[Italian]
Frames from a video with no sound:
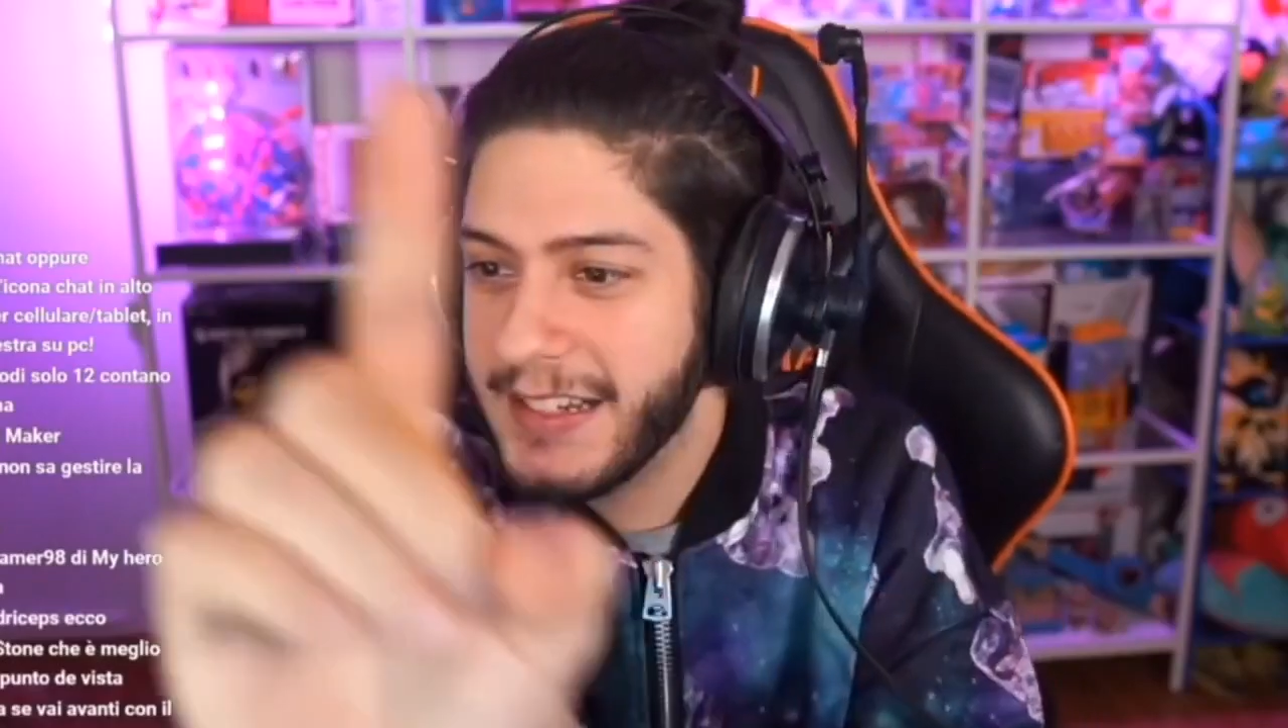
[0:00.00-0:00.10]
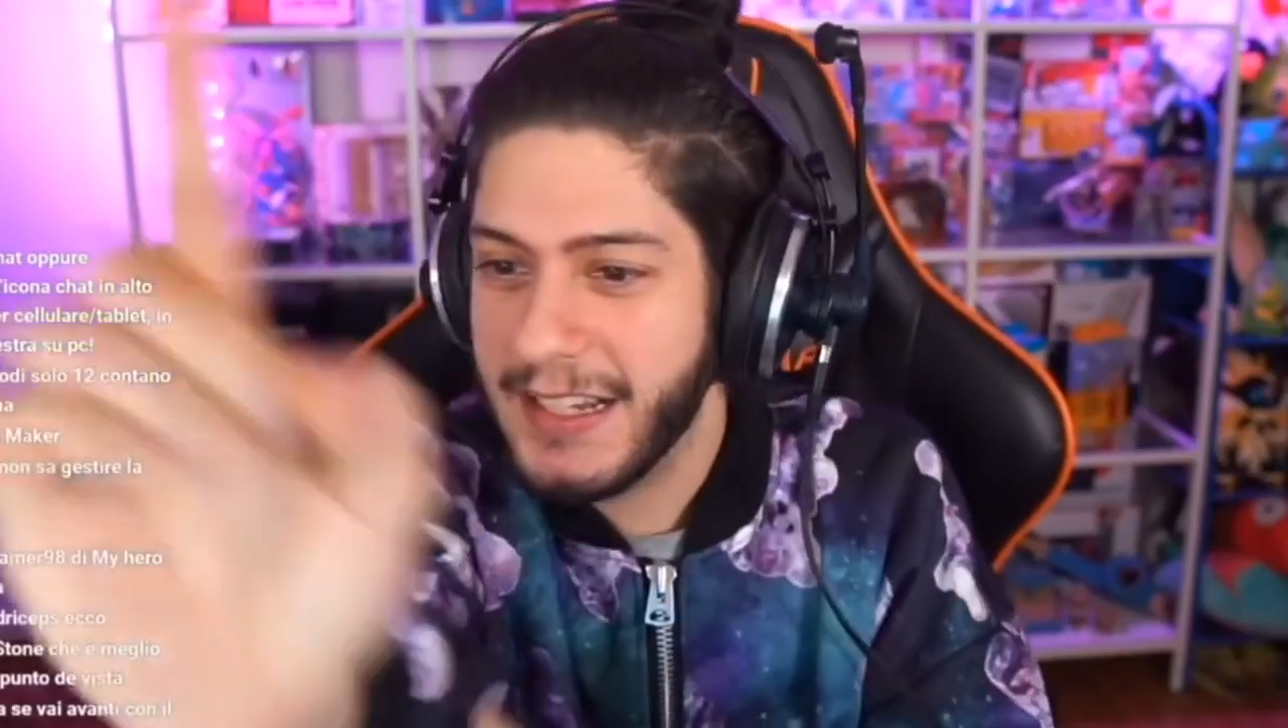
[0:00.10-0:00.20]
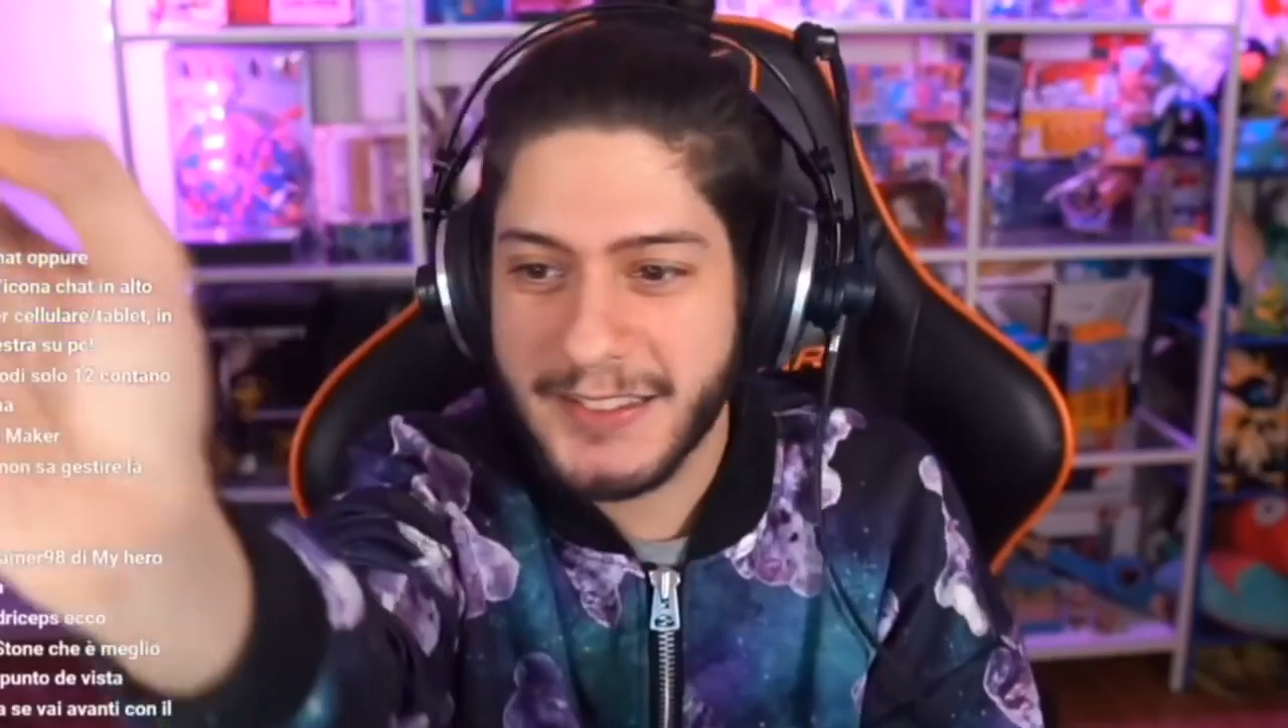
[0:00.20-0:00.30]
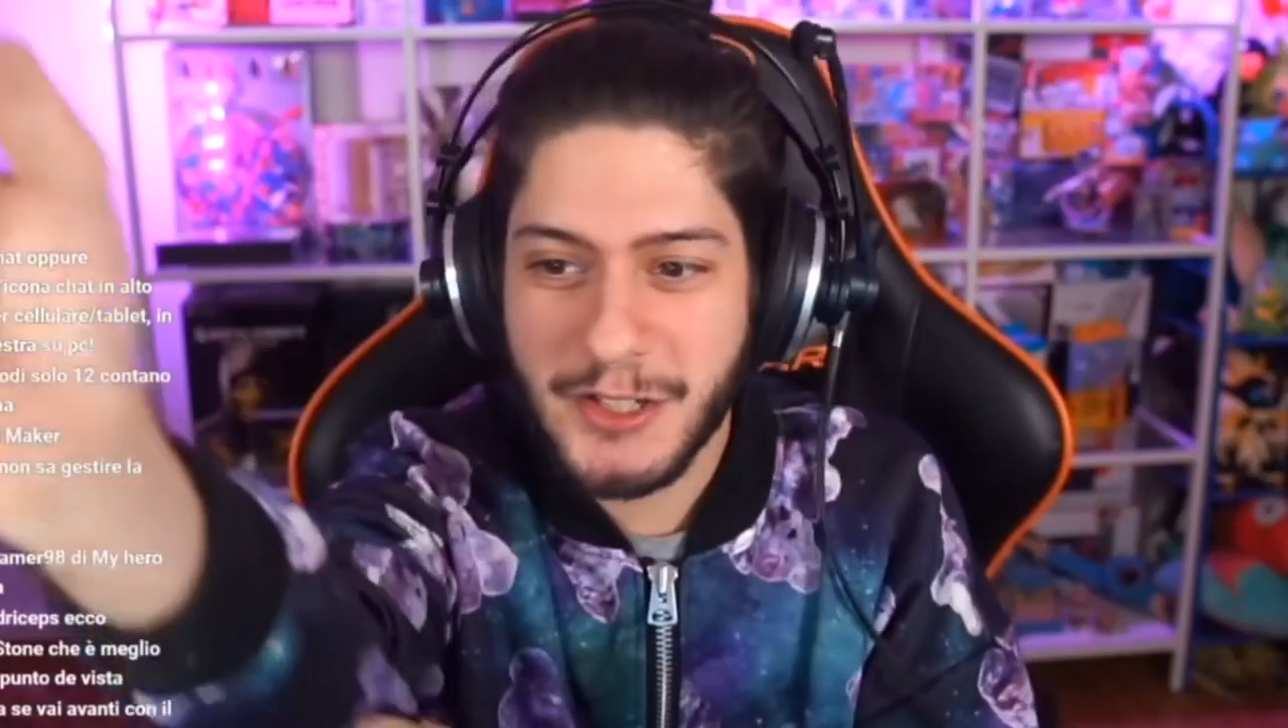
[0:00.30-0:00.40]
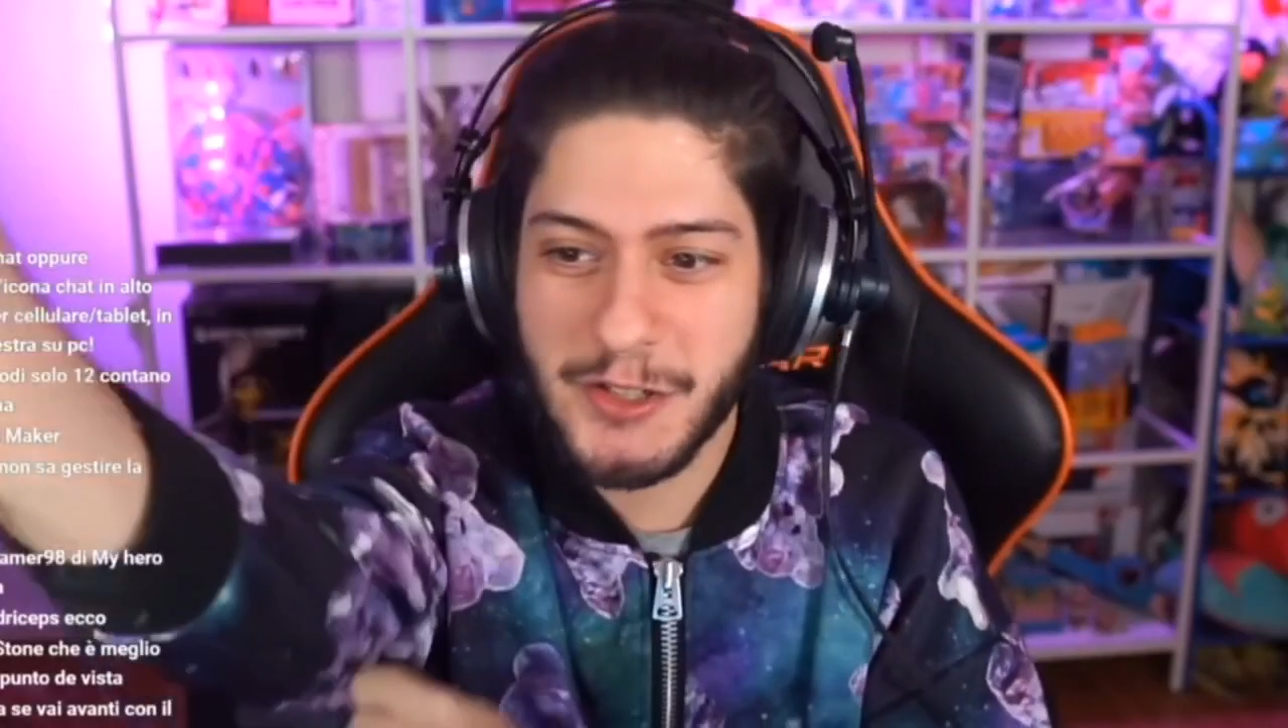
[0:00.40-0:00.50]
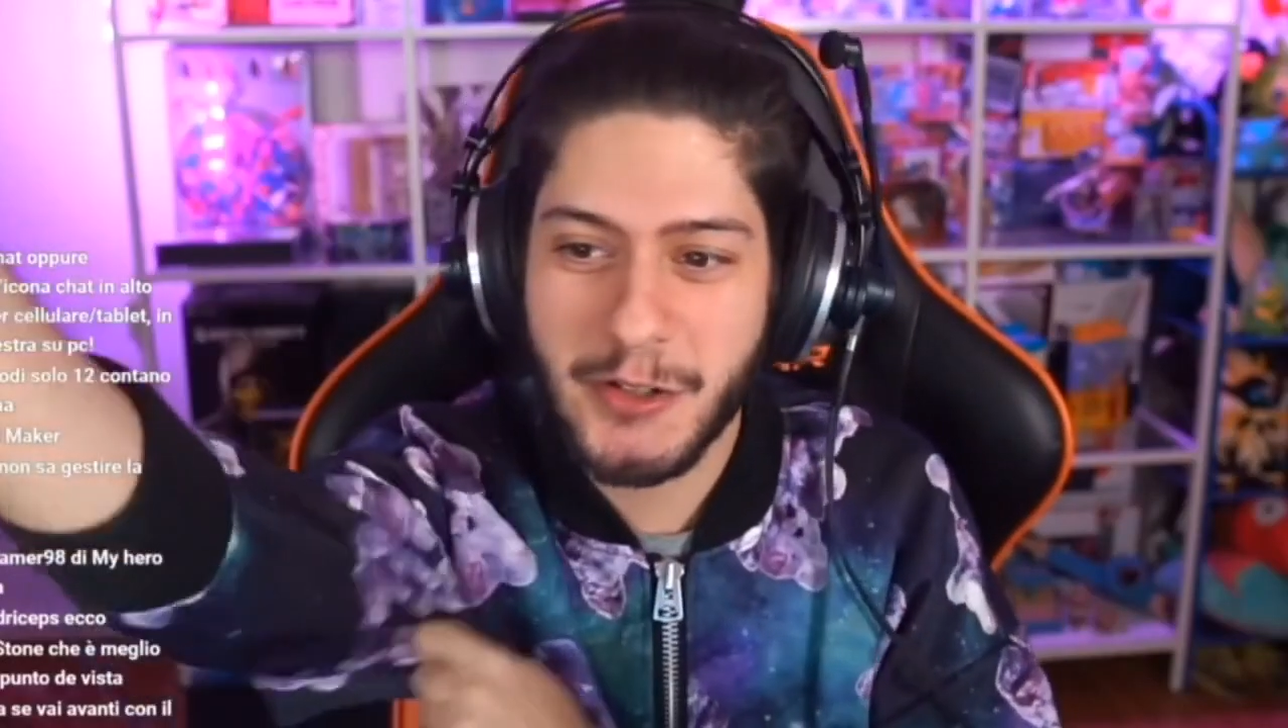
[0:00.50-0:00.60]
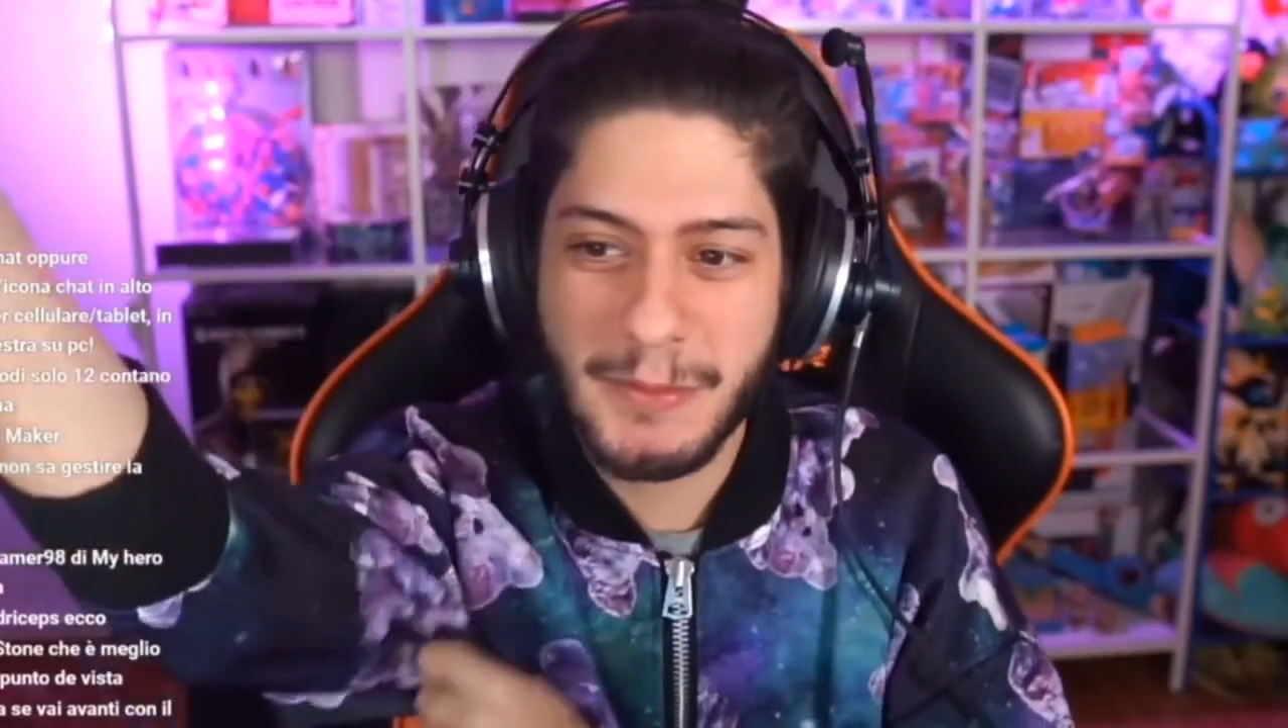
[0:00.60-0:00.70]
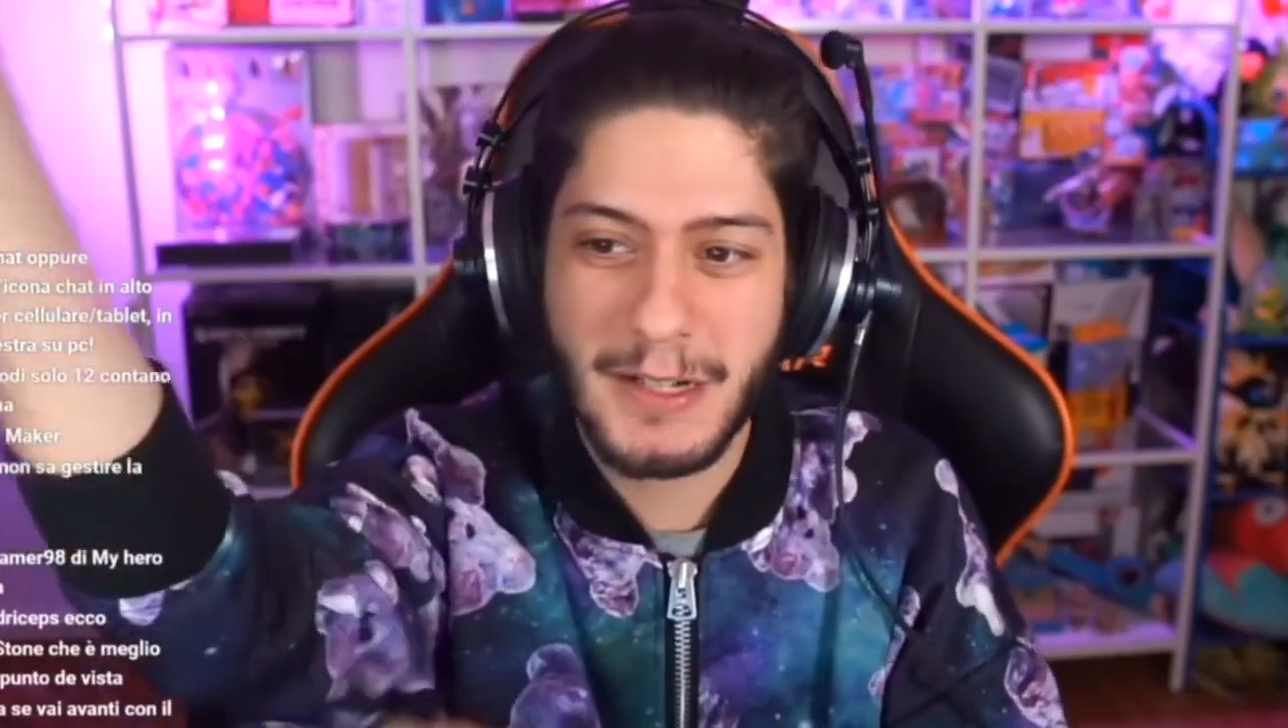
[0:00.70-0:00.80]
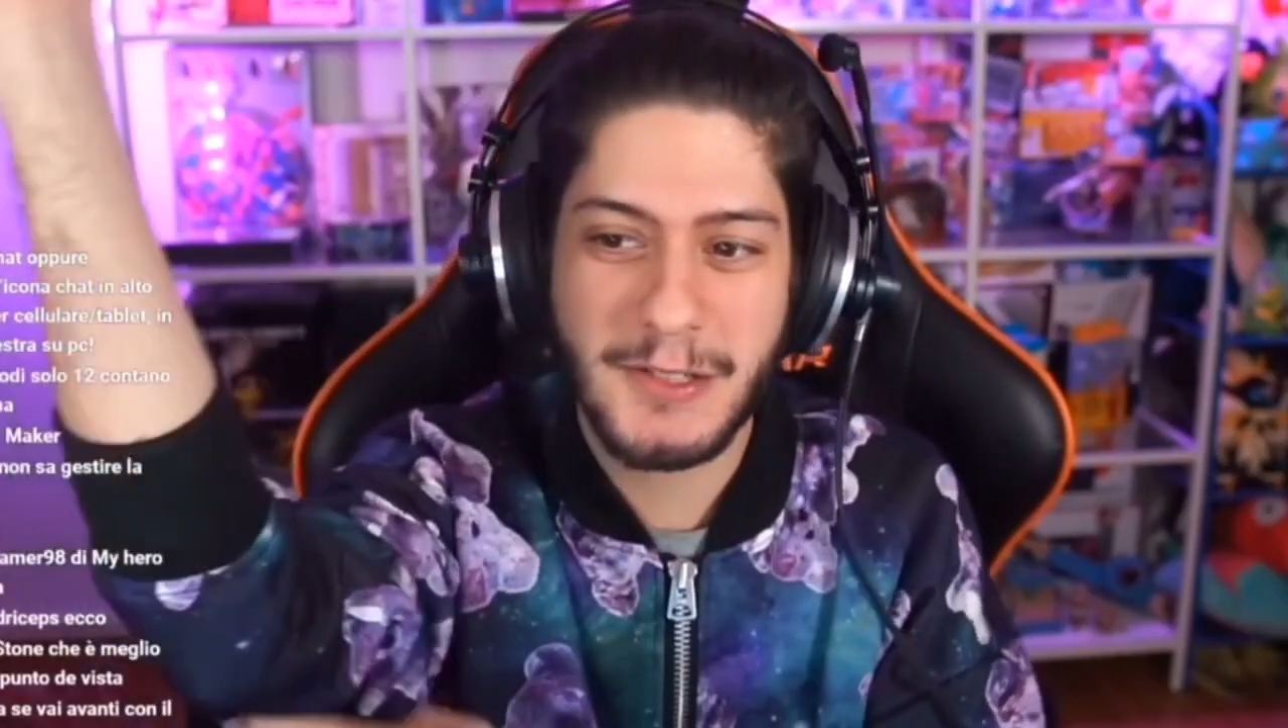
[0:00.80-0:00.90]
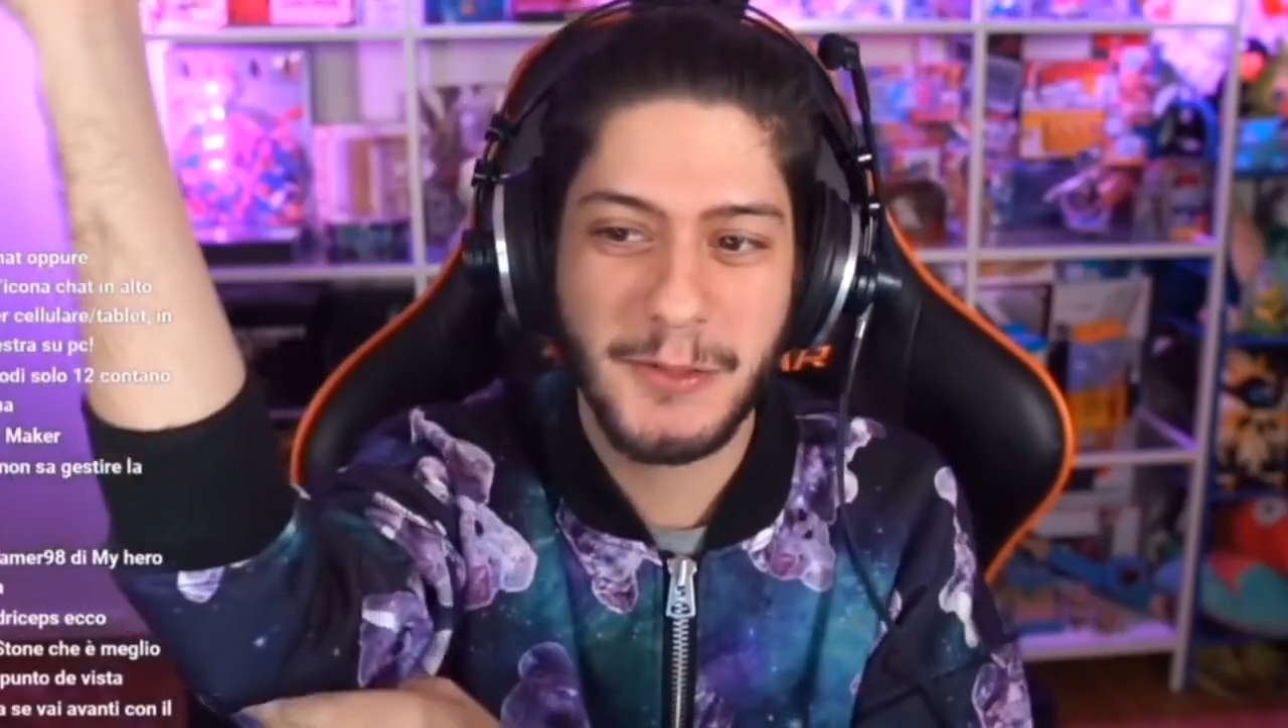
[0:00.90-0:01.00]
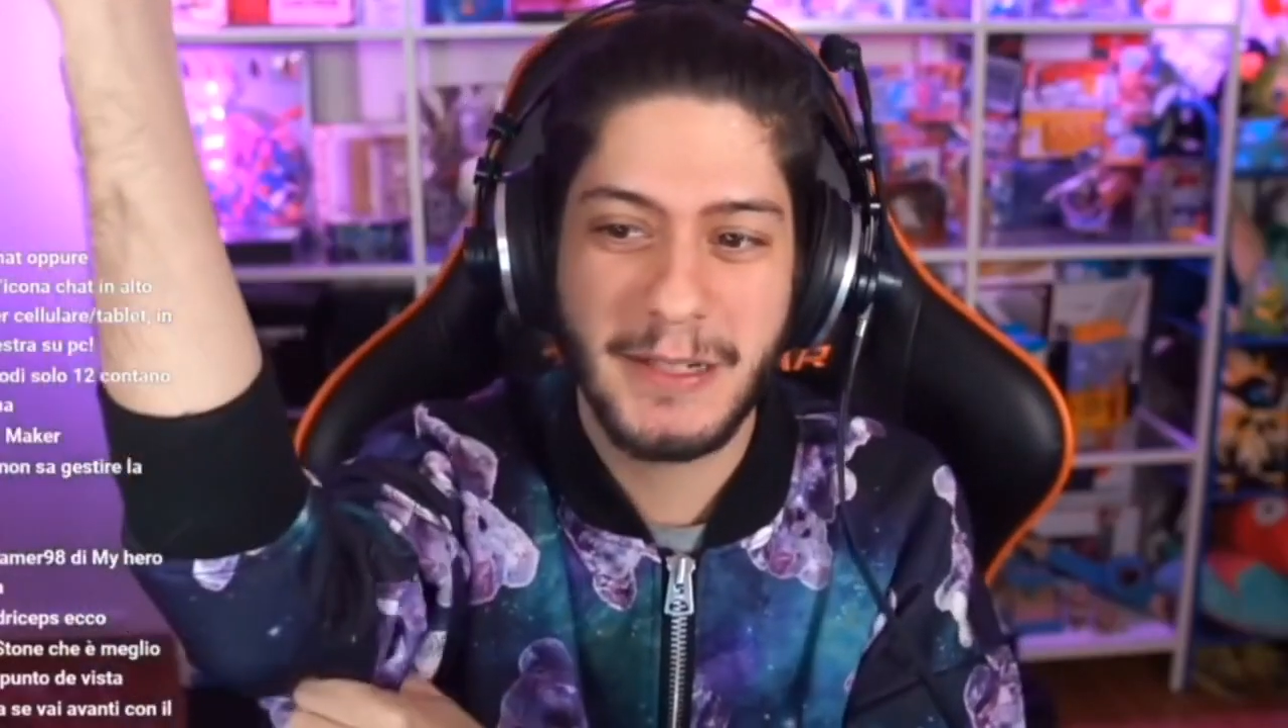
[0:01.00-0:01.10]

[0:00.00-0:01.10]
niente, ci sono rimasto